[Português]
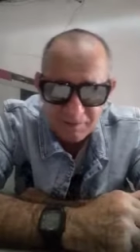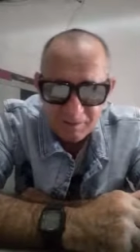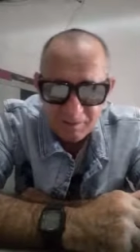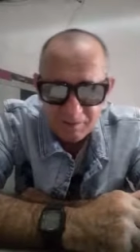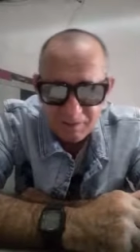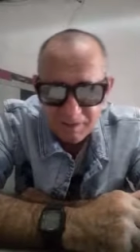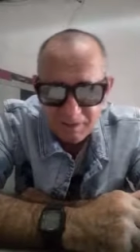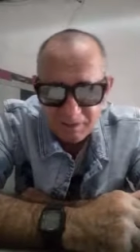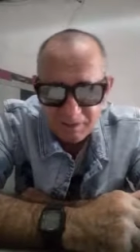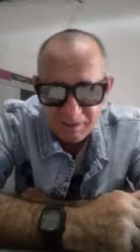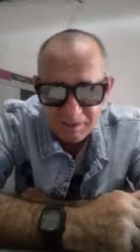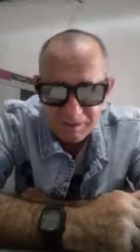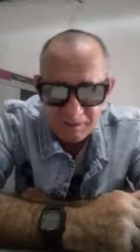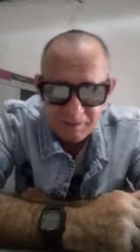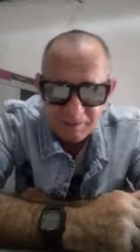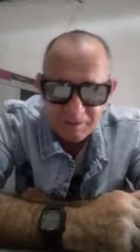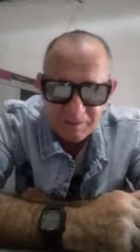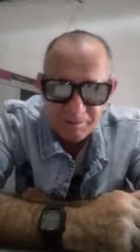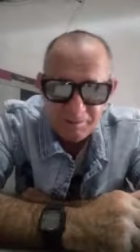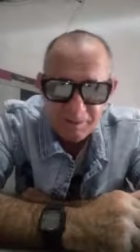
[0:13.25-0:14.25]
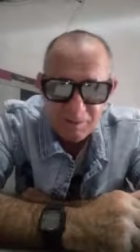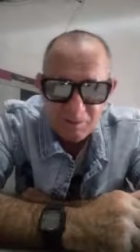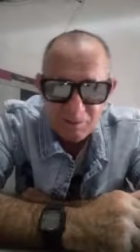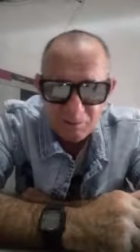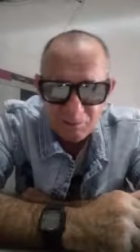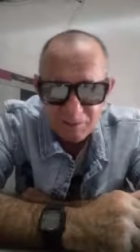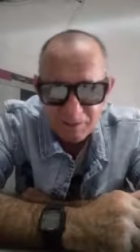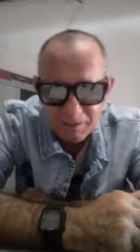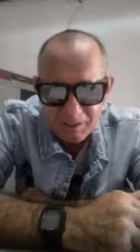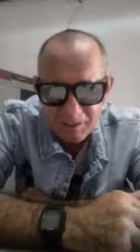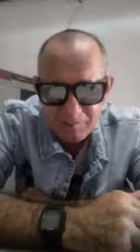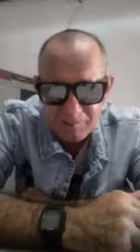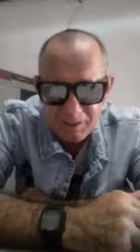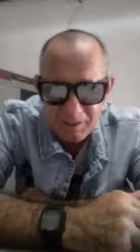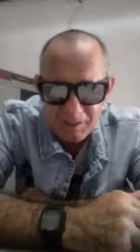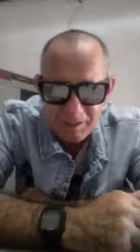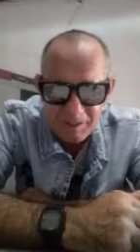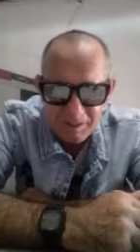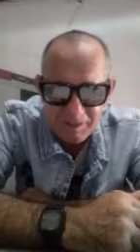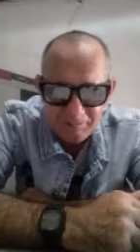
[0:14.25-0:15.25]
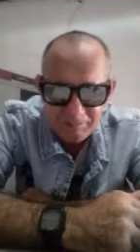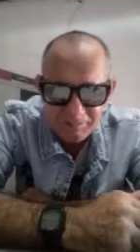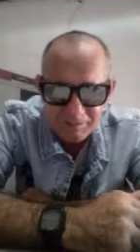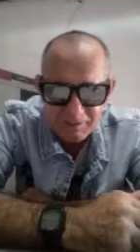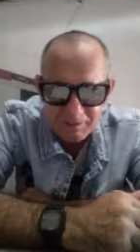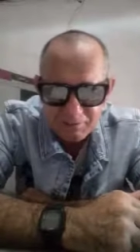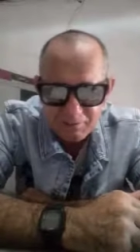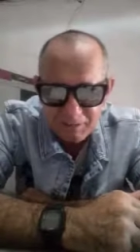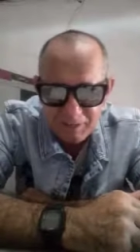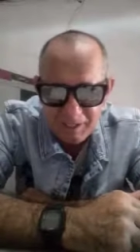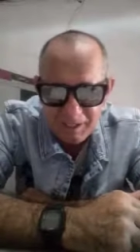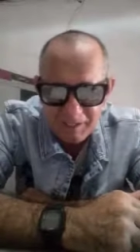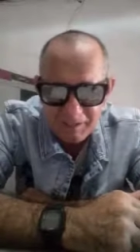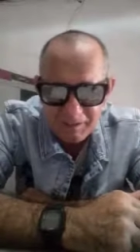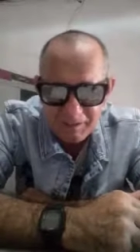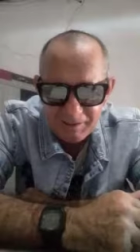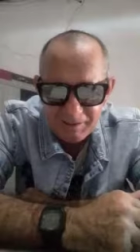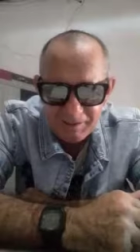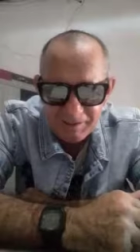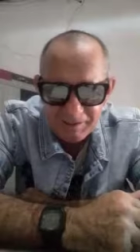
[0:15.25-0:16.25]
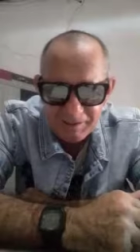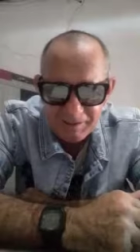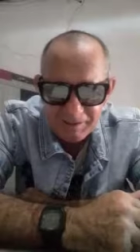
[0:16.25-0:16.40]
E agradecer também ontem, né, minha live na sua carreta,